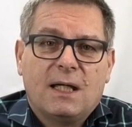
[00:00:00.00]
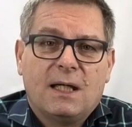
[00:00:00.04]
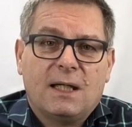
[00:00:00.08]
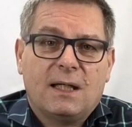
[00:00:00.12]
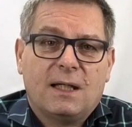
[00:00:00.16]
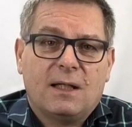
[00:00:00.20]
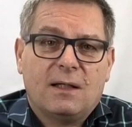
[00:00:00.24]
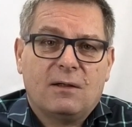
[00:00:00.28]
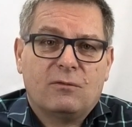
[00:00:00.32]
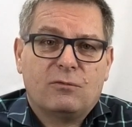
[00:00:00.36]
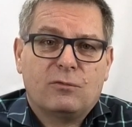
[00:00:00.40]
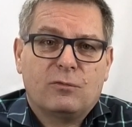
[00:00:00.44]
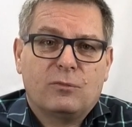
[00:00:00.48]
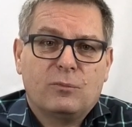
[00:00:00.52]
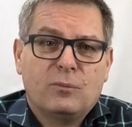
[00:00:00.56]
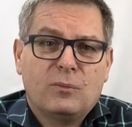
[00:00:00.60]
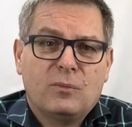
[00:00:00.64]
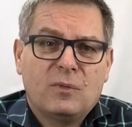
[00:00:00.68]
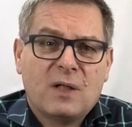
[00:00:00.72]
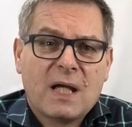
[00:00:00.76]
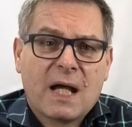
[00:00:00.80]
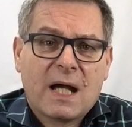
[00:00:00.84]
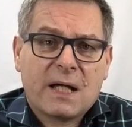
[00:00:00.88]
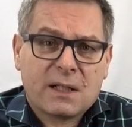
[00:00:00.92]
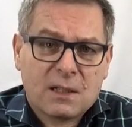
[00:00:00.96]
y, w
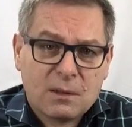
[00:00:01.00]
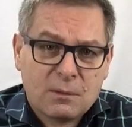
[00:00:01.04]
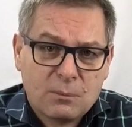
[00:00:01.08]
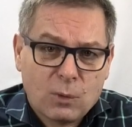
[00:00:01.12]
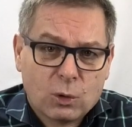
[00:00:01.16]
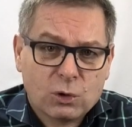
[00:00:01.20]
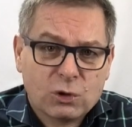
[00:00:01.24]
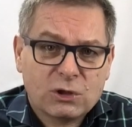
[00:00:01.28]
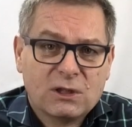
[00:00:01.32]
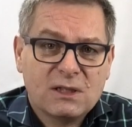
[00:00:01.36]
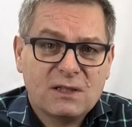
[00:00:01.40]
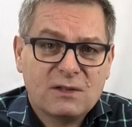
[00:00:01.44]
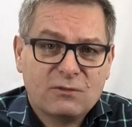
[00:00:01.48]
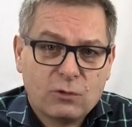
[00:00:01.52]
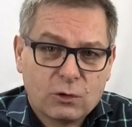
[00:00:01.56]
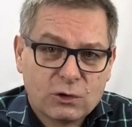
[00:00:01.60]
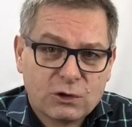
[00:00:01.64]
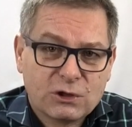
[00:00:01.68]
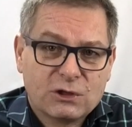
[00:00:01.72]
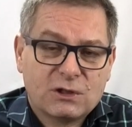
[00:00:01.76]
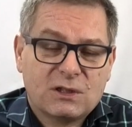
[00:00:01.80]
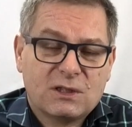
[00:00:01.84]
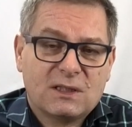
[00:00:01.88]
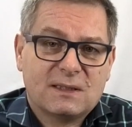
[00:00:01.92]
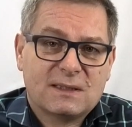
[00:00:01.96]
miarę
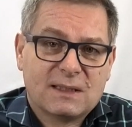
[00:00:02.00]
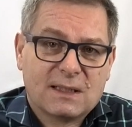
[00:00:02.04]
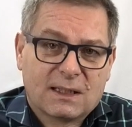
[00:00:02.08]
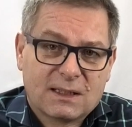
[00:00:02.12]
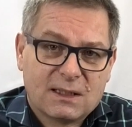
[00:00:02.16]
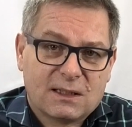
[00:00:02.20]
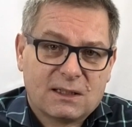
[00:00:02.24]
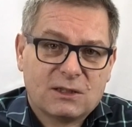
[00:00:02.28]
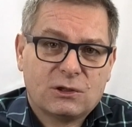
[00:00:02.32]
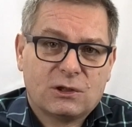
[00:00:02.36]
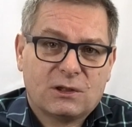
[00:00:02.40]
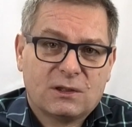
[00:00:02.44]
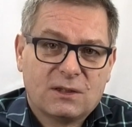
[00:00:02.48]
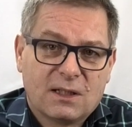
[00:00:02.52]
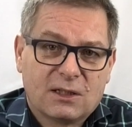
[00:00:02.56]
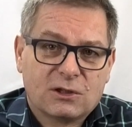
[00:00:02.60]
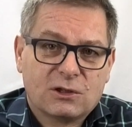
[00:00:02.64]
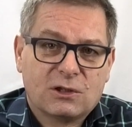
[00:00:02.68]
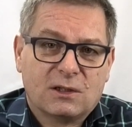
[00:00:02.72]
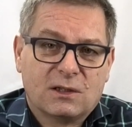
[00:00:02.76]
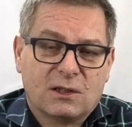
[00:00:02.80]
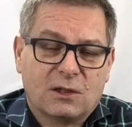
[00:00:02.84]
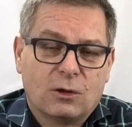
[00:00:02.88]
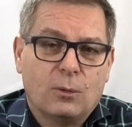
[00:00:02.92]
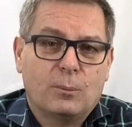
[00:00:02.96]
możliwości i zakresie
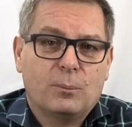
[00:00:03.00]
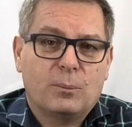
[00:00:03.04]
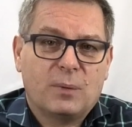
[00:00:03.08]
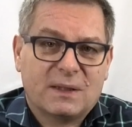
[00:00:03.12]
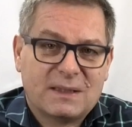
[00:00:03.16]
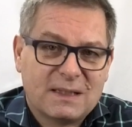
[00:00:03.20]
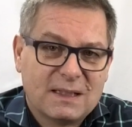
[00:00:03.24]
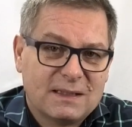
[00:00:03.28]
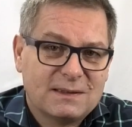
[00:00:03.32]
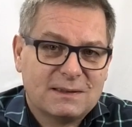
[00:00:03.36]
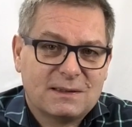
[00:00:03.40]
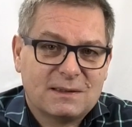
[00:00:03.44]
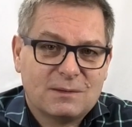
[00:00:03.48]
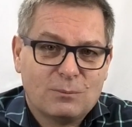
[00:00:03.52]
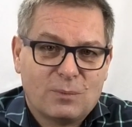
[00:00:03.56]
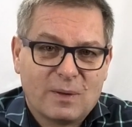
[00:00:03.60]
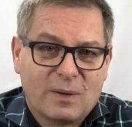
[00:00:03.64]
naszej kompetencji